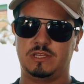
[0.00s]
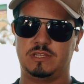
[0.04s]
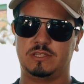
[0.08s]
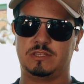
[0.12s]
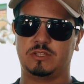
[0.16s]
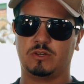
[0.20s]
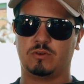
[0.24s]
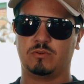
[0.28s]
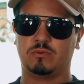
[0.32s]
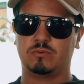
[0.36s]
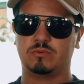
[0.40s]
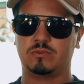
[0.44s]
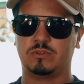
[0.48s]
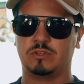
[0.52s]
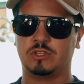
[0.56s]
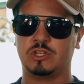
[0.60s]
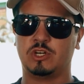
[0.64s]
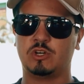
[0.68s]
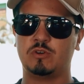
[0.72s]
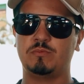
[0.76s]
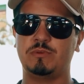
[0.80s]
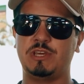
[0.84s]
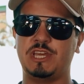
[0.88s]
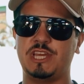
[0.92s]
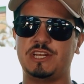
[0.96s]
Então,
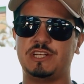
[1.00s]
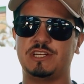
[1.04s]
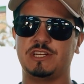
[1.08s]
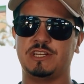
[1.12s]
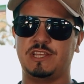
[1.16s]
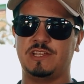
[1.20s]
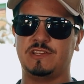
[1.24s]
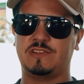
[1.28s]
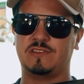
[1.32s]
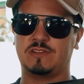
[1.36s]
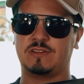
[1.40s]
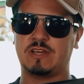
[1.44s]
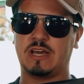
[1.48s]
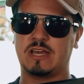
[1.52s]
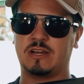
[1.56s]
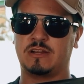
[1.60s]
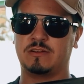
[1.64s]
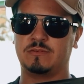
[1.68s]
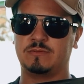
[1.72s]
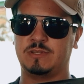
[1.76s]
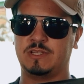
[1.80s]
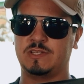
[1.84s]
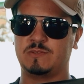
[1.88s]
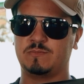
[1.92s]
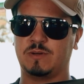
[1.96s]
não mexa nesse,
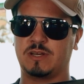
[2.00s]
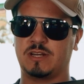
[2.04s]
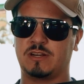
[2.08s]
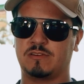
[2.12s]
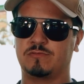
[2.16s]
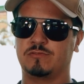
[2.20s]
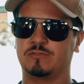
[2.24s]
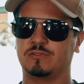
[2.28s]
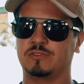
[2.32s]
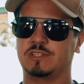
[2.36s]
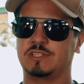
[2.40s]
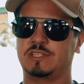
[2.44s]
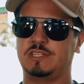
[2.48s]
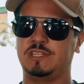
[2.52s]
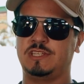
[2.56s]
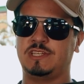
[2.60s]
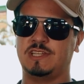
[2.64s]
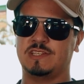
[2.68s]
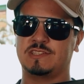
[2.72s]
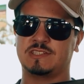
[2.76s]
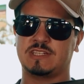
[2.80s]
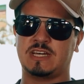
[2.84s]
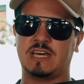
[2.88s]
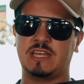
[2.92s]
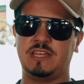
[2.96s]
cara, nesse parafuso aqui, que
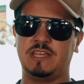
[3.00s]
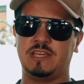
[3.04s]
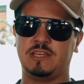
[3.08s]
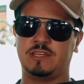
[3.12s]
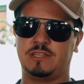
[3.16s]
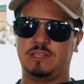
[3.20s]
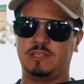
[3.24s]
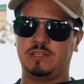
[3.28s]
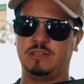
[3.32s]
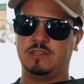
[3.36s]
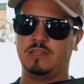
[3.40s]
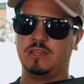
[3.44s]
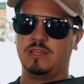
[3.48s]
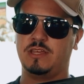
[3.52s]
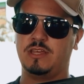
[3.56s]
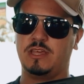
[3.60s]
esse carinha aqui